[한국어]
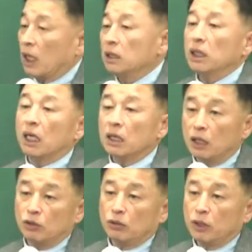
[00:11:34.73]
안지
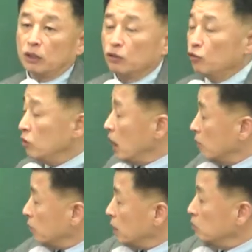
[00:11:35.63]
않으려고 그러면 융자
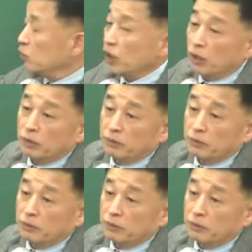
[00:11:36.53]
안 받으면 돼요.